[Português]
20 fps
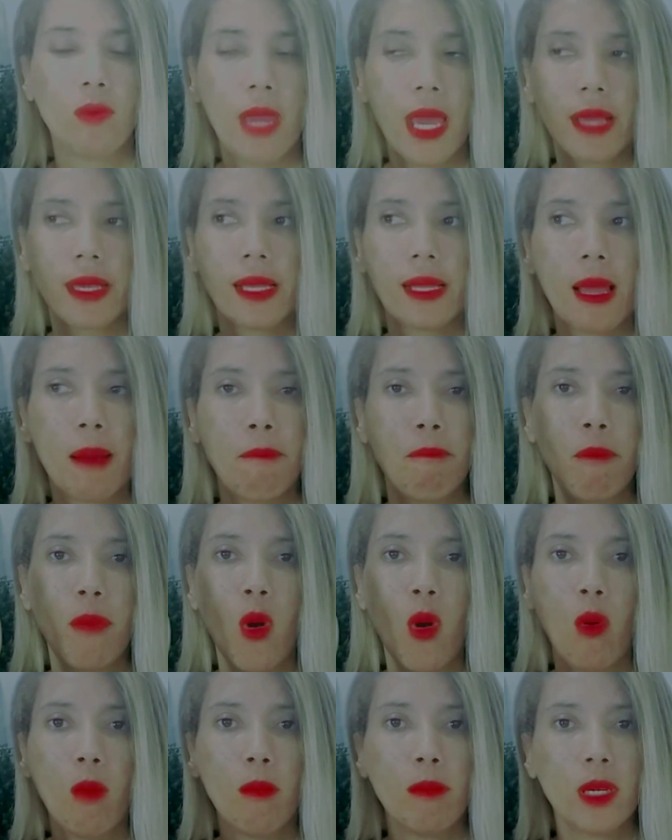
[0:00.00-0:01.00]
não é aquela
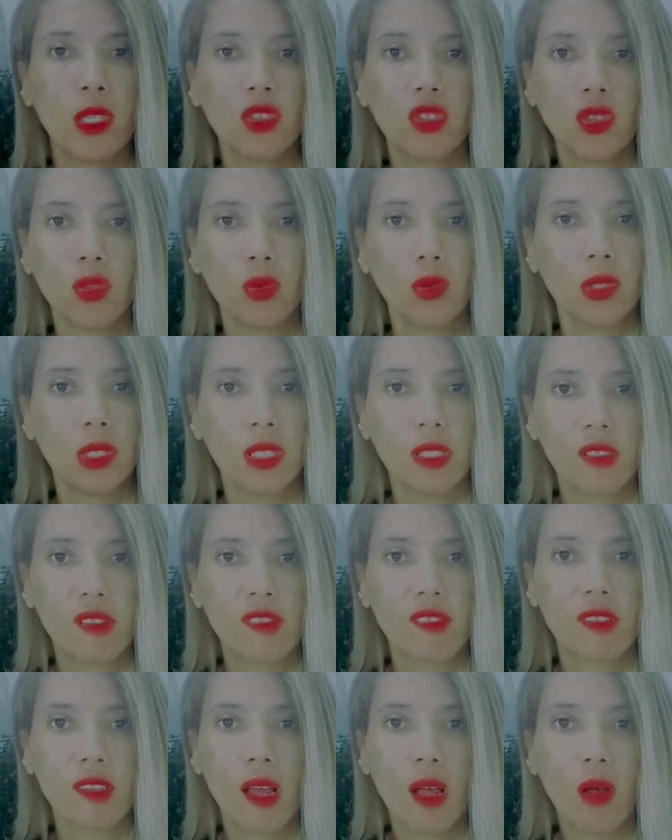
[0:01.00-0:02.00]
bomba de
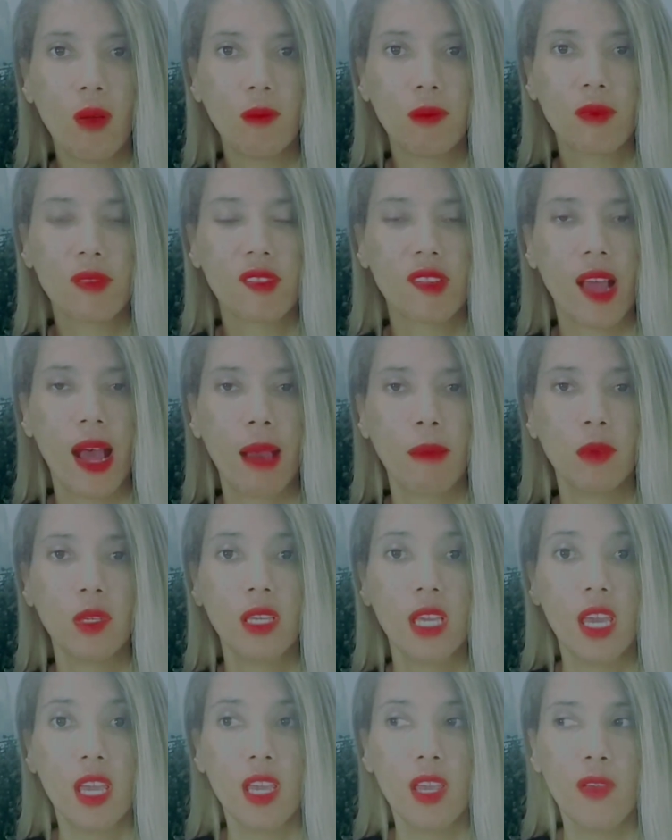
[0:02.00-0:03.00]
nutrição, sabe?